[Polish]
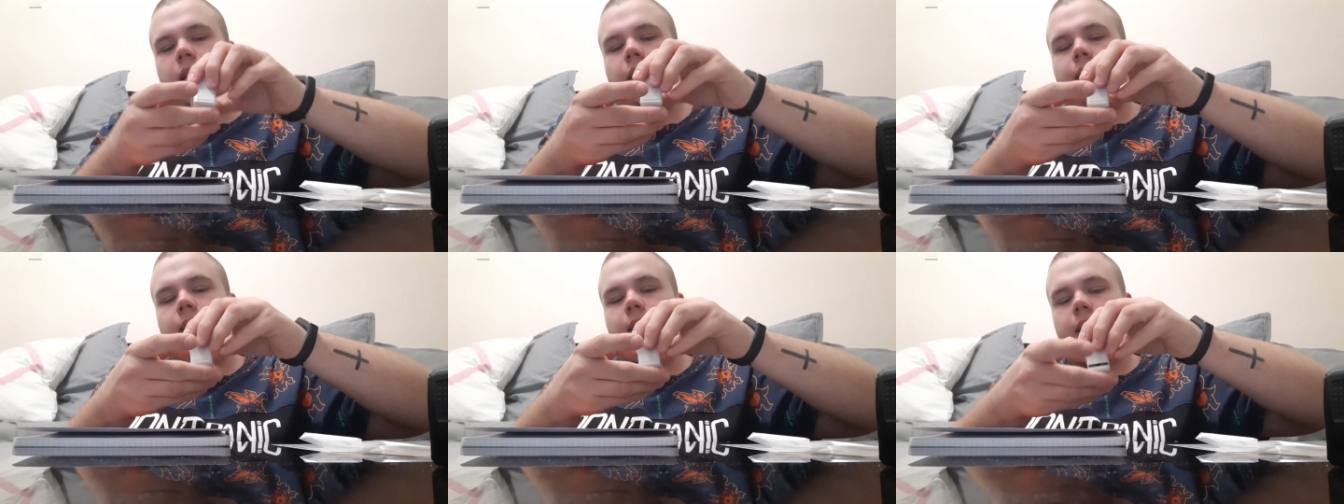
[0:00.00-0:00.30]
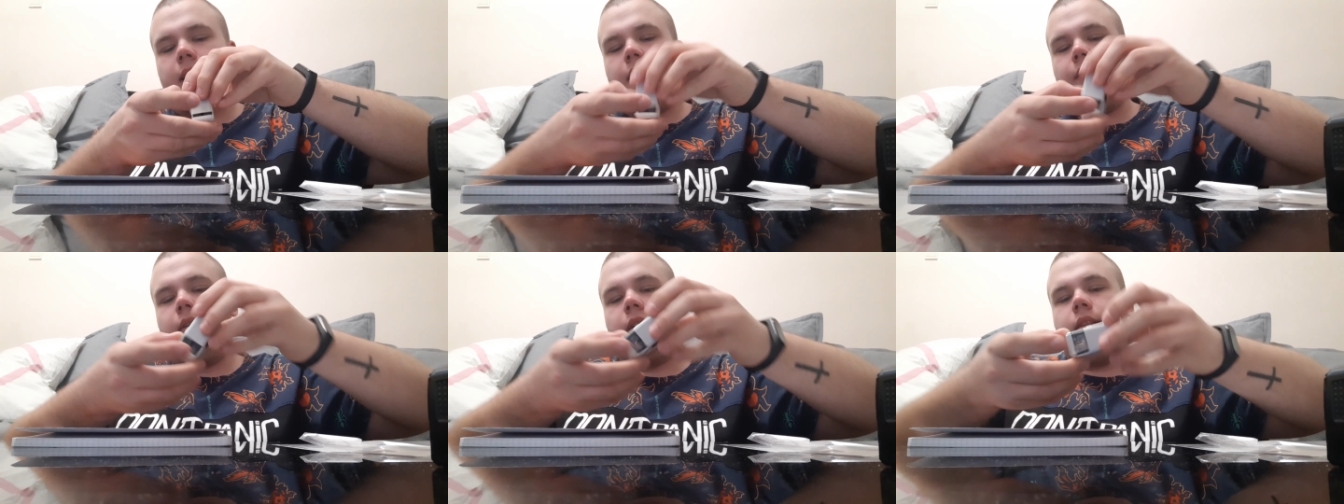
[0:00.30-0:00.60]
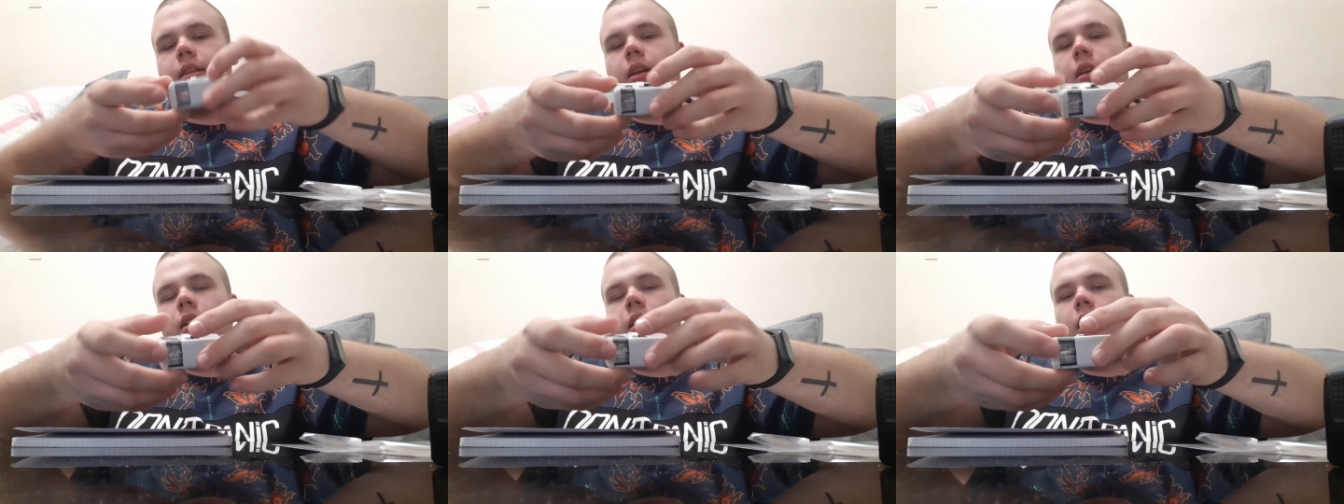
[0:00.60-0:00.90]
nawet taki,
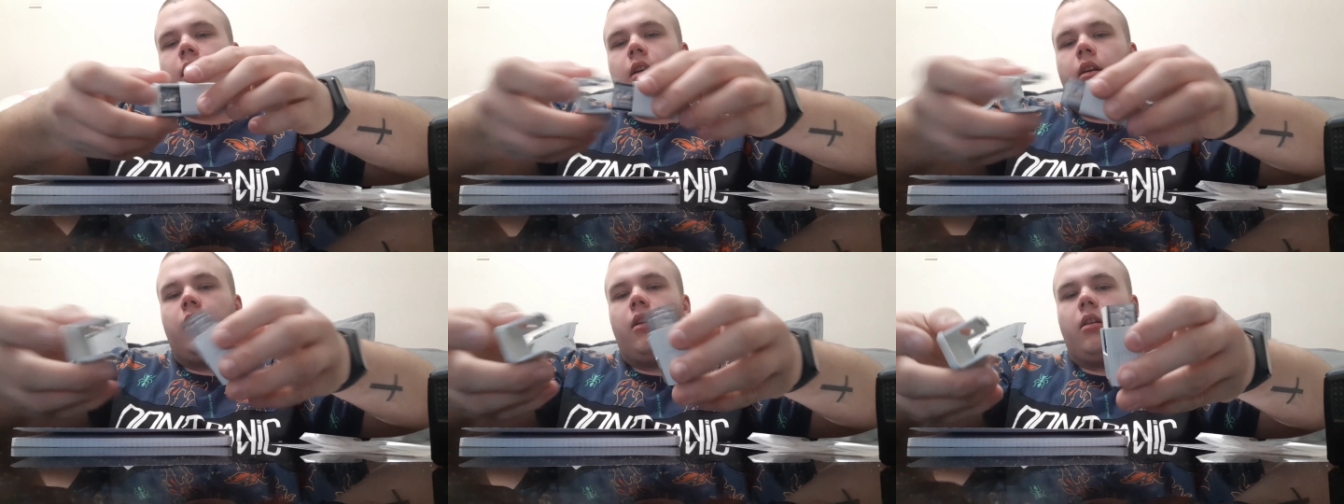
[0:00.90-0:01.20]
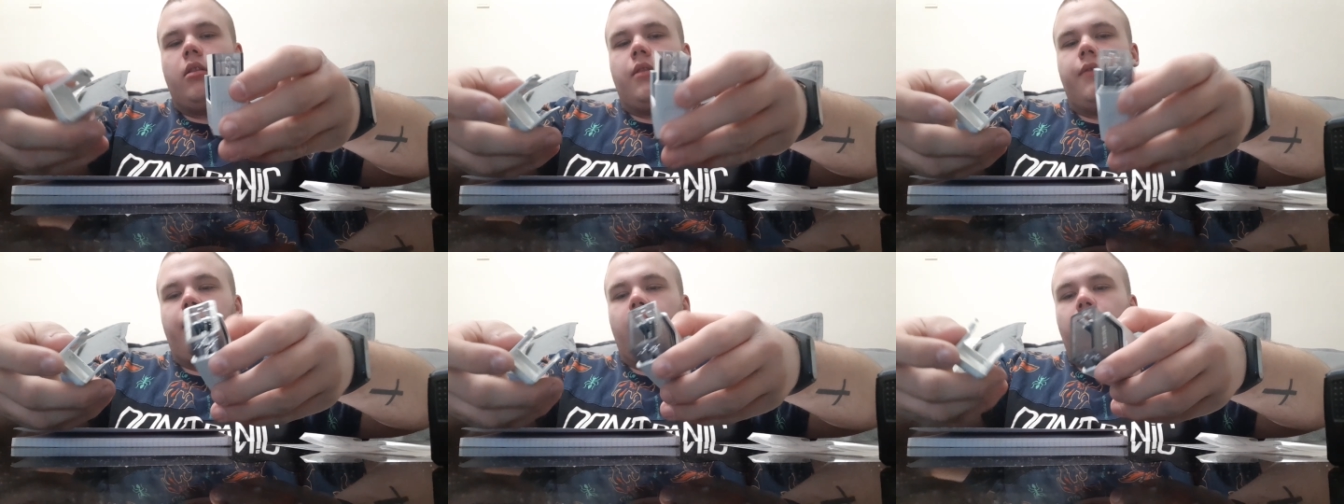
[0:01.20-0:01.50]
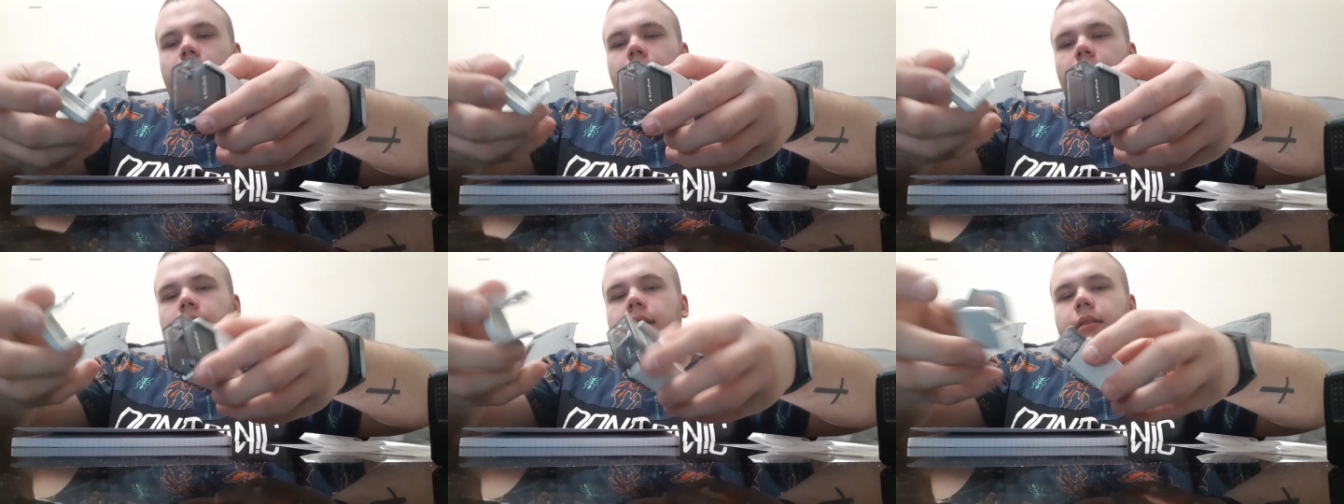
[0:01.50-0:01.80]
wiecie,
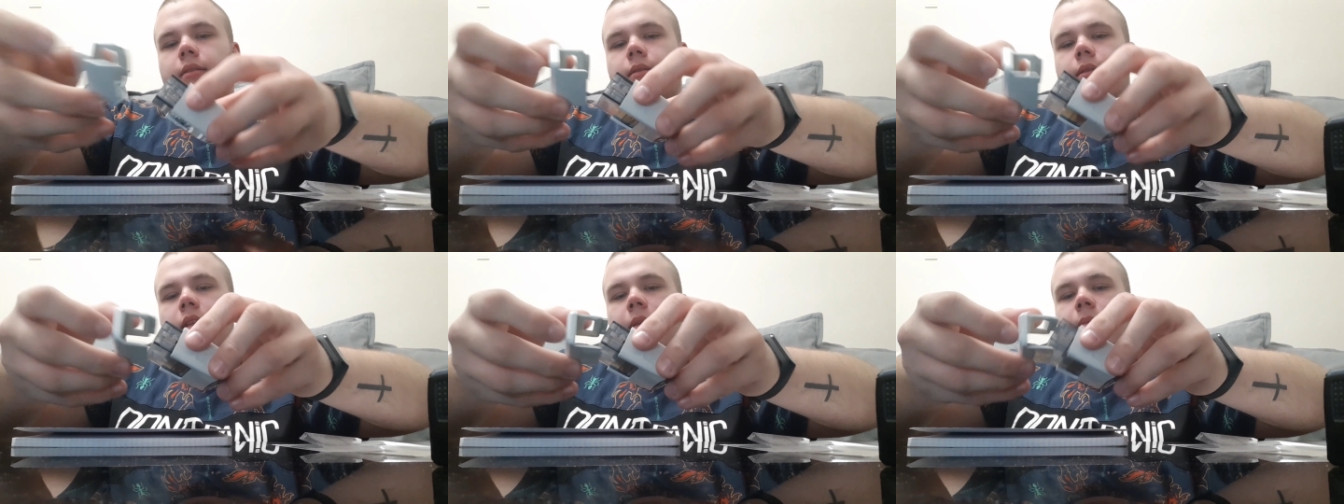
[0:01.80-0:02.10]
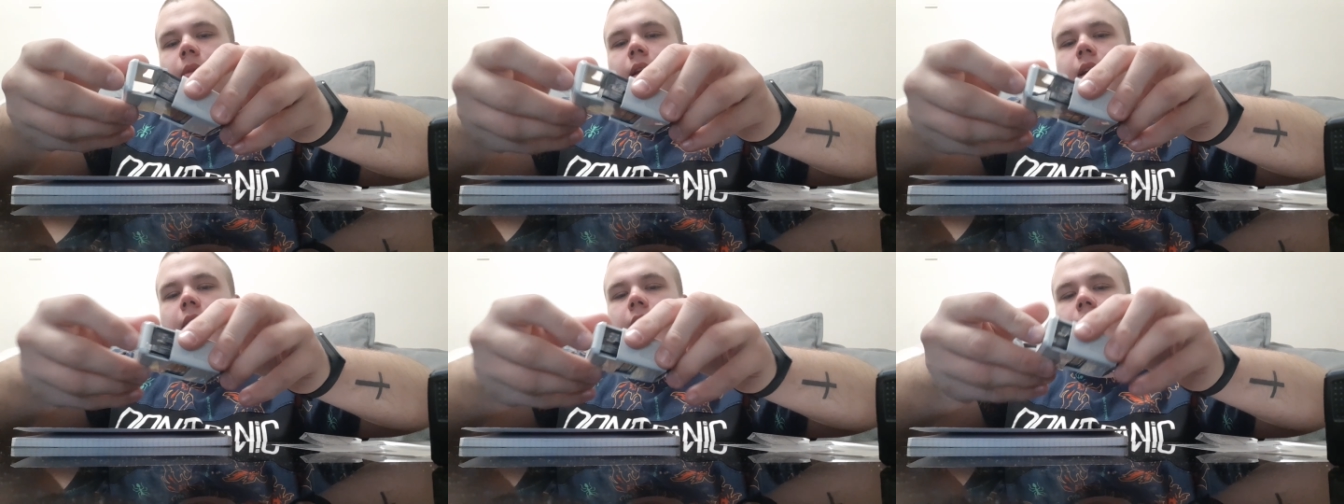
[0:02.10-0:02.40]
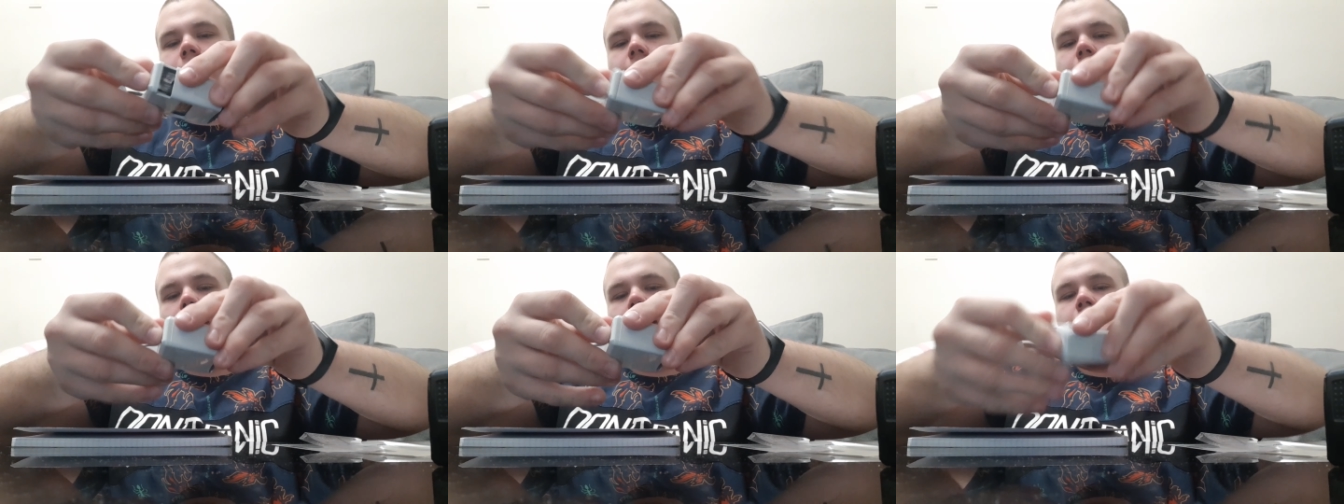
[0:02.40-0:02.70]
otworek,
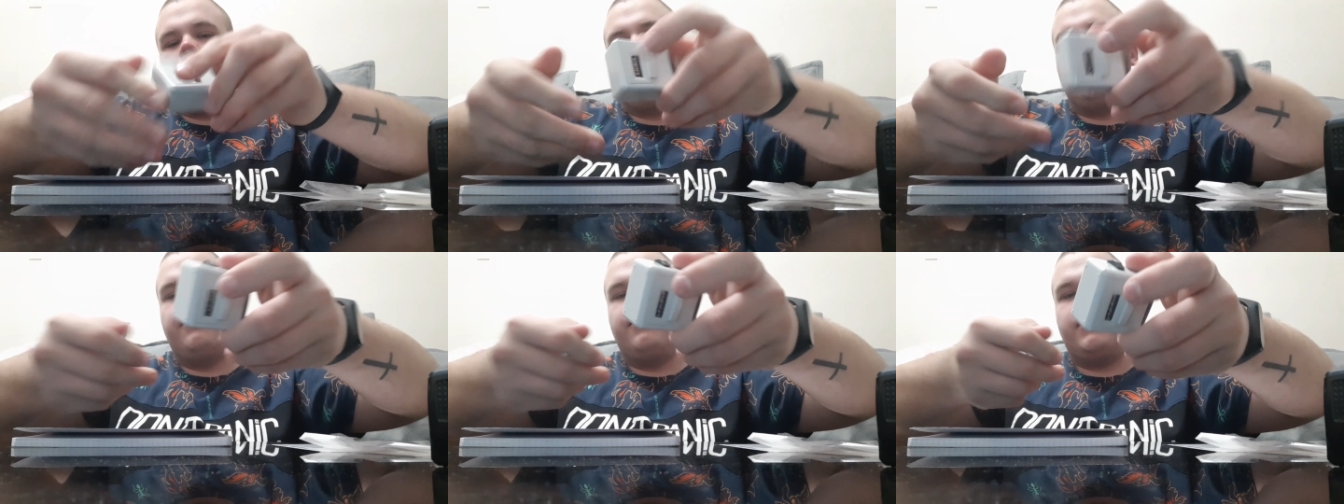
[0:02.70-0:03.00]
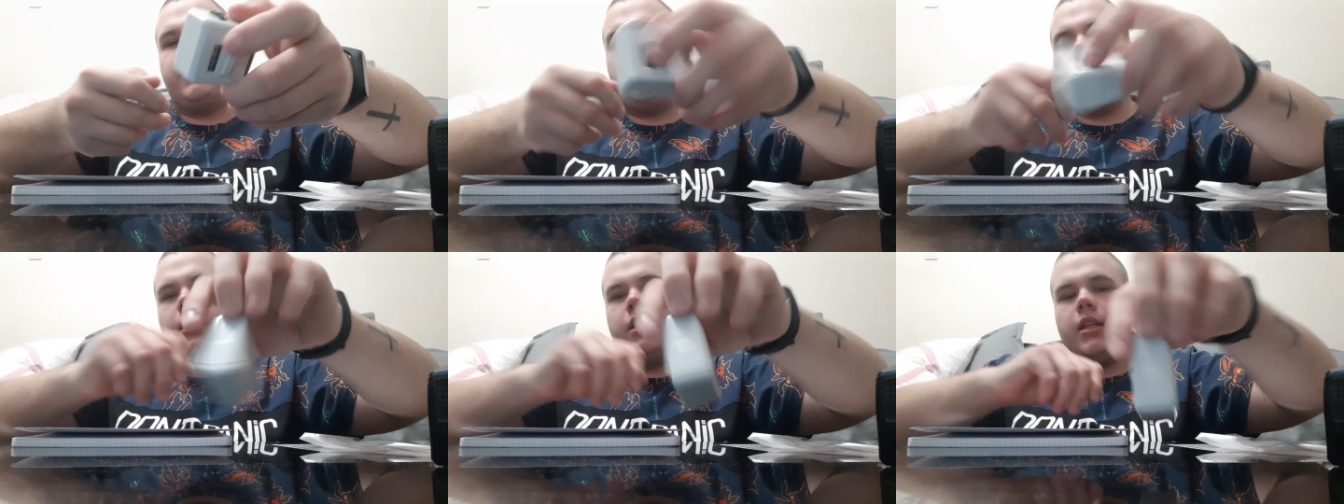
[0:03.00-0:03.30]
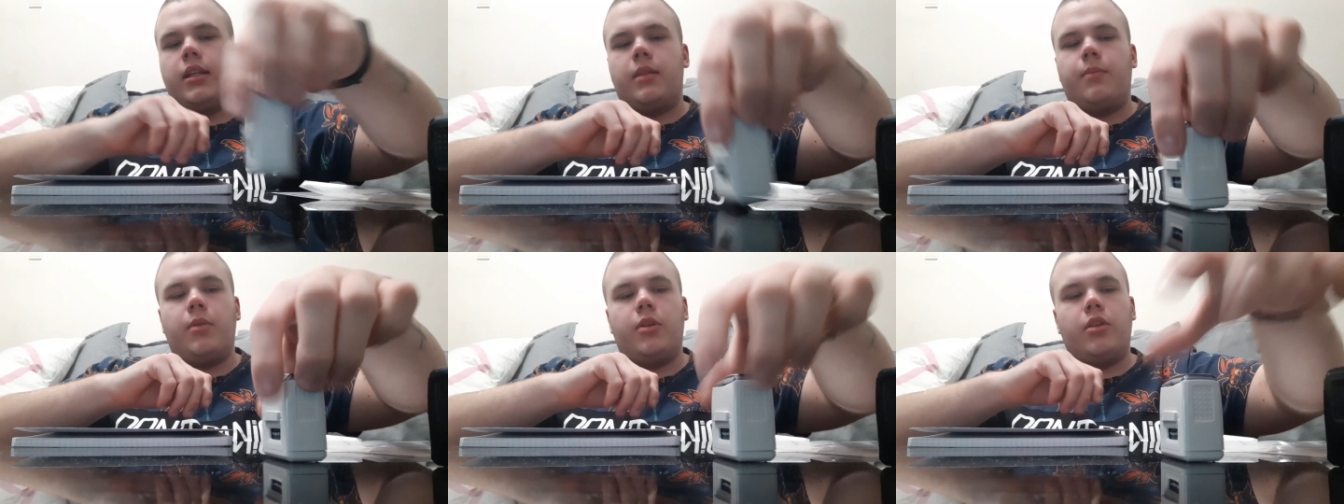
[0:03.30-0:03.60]
zamykacie. Nic
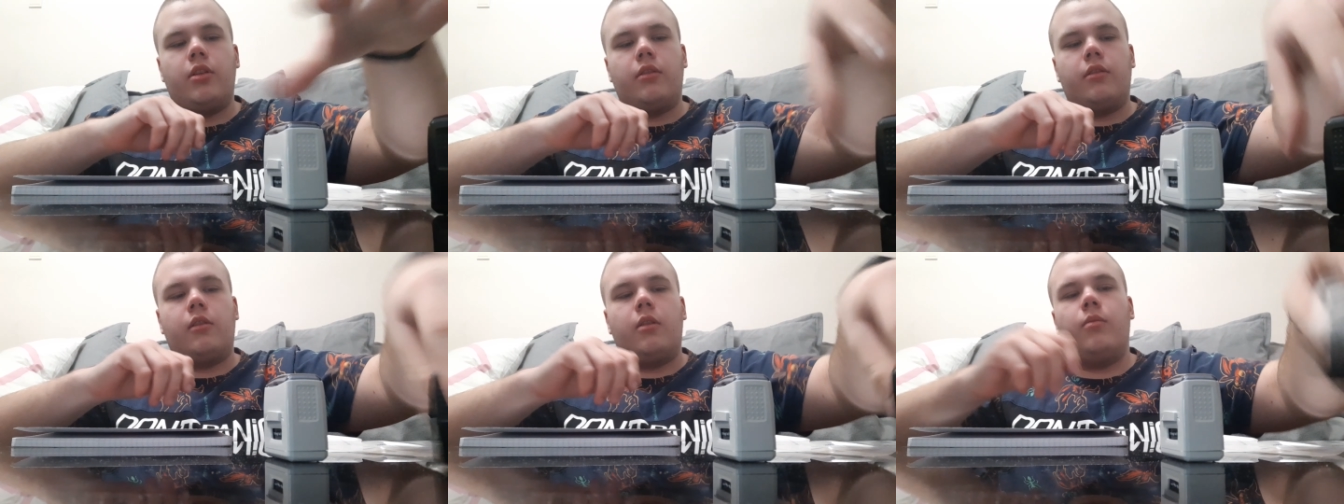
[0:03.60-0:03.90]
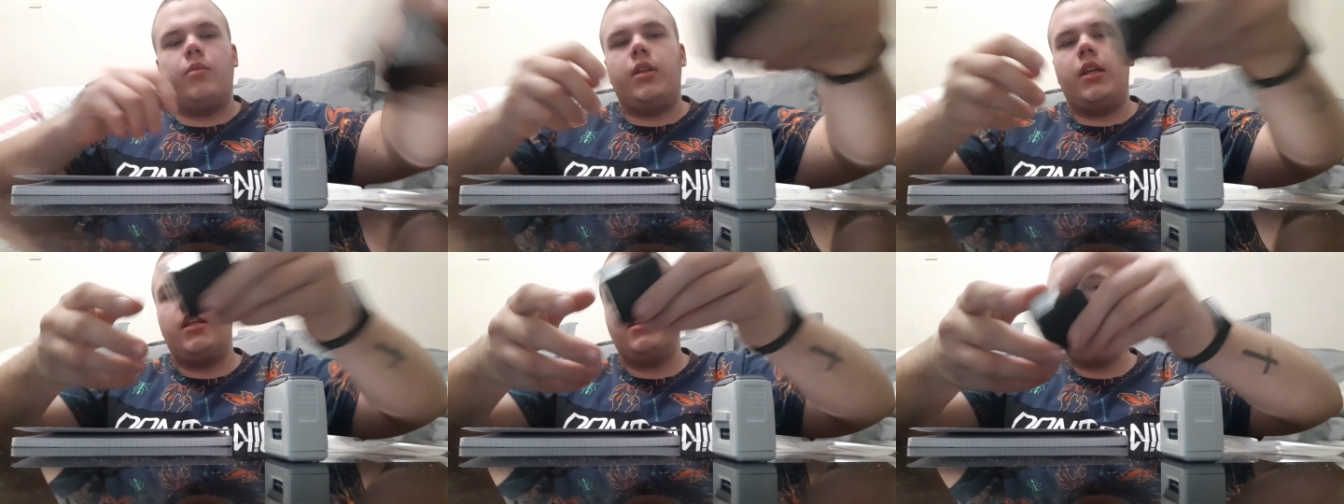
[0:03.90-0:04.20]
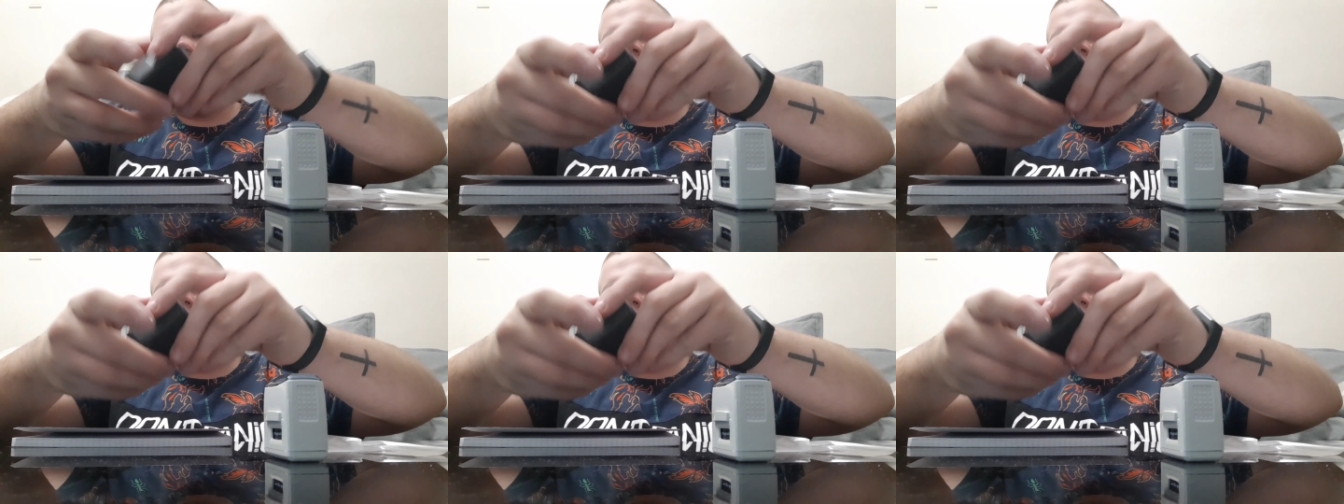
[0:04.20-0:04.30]
się z pieczątką nie